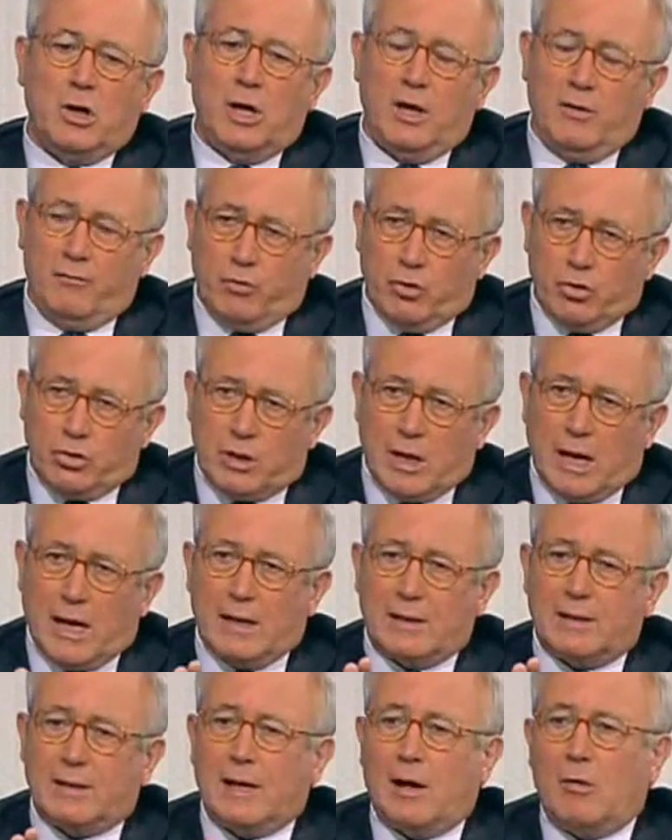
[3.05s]
e
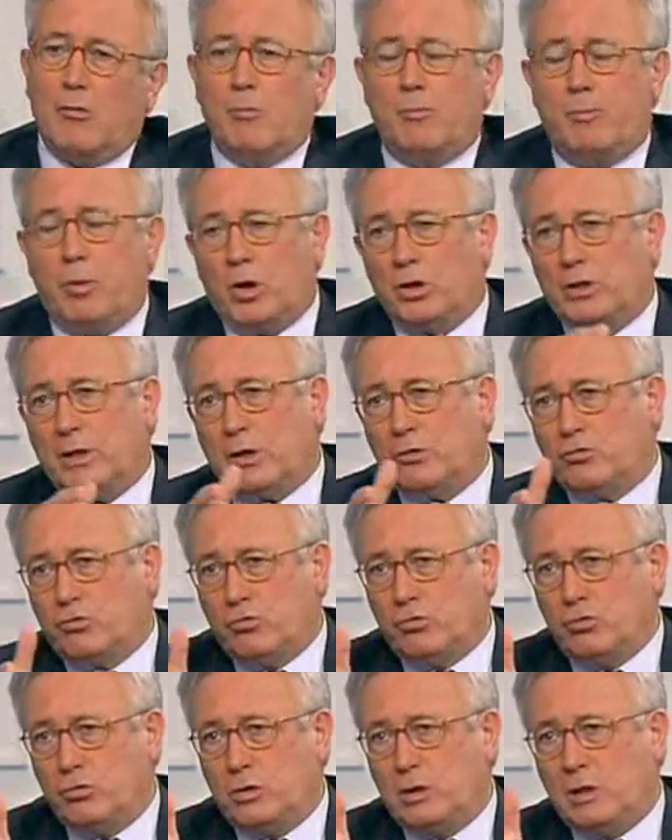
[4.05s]
votata un po' da
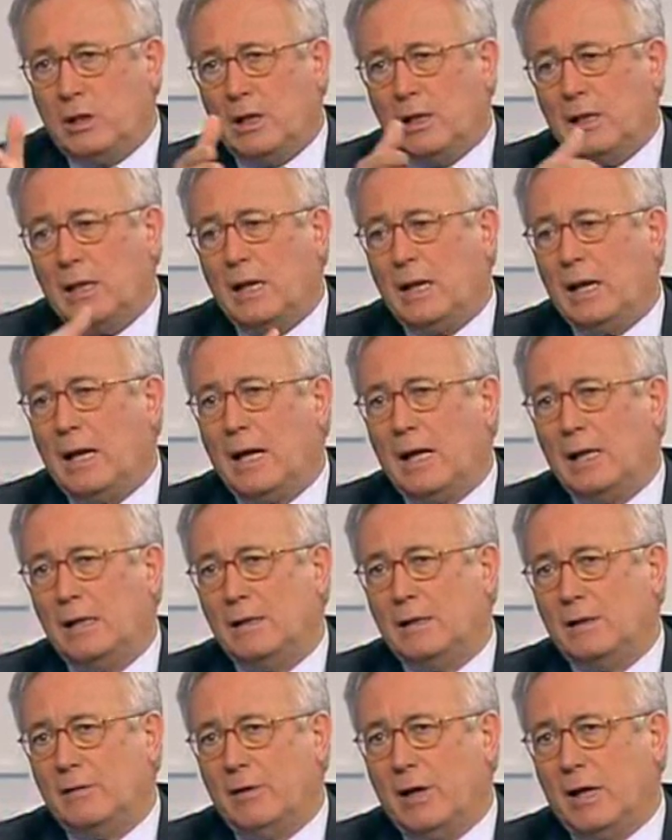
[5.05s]
tutti
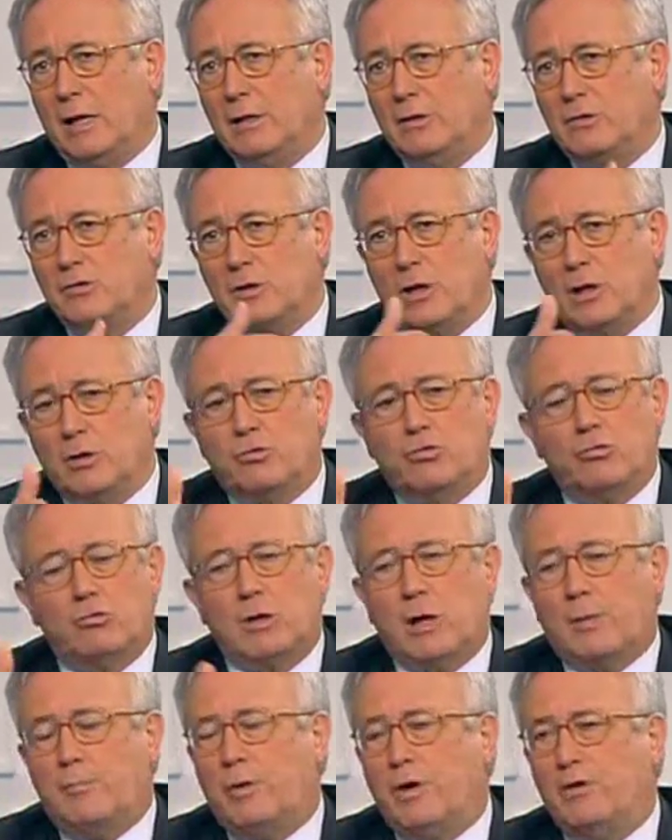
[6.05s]
nell'altra
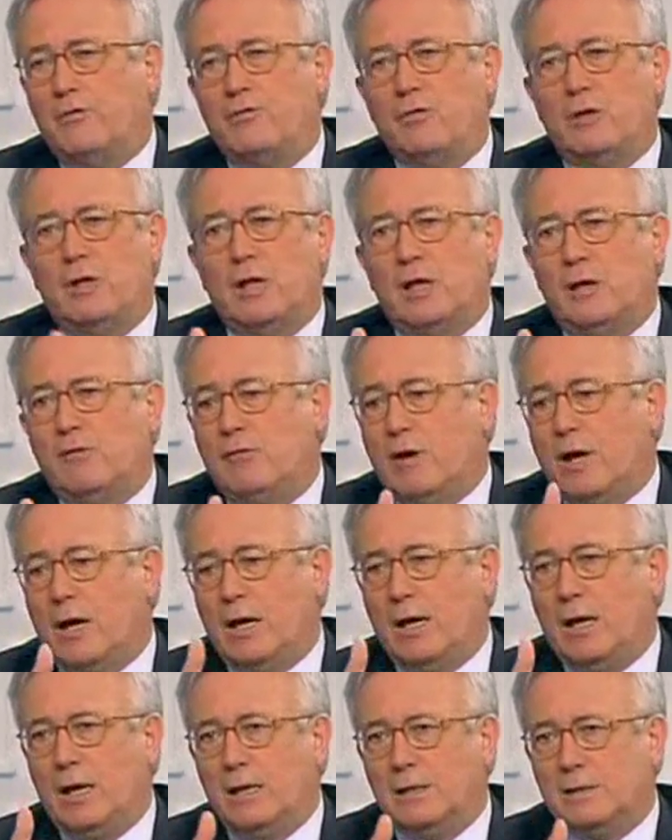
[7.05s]
legislatura, poi
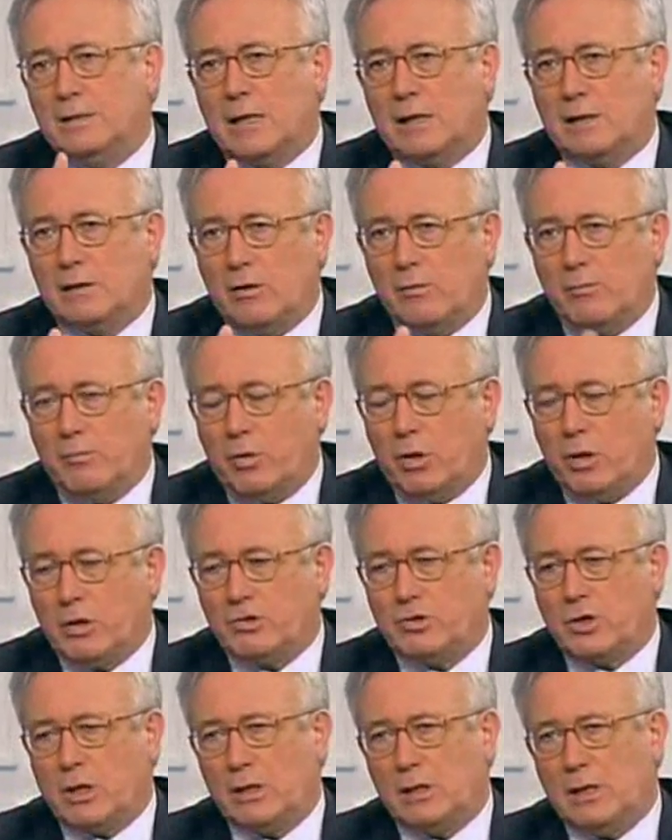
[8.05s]
finiva e è stata un po'
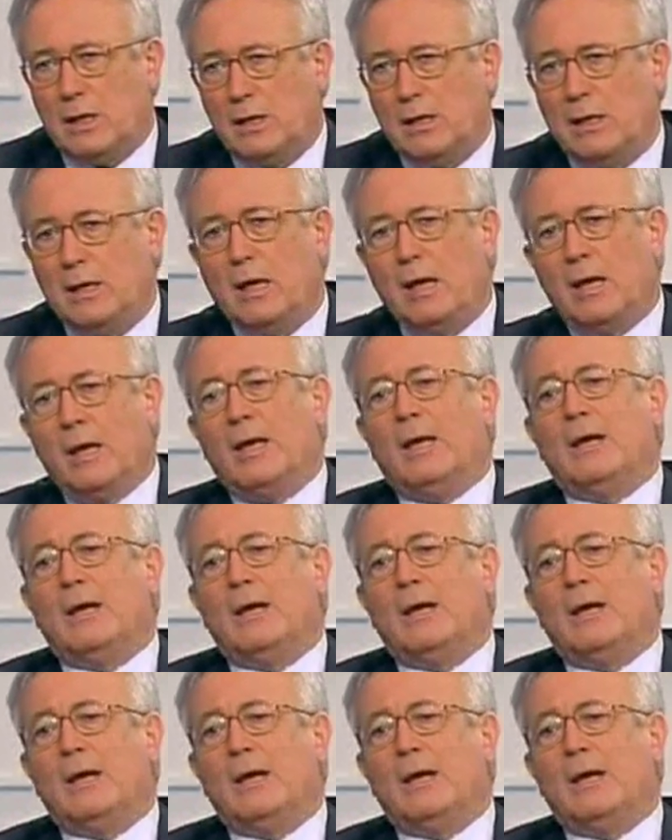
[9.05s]
lasciata lì.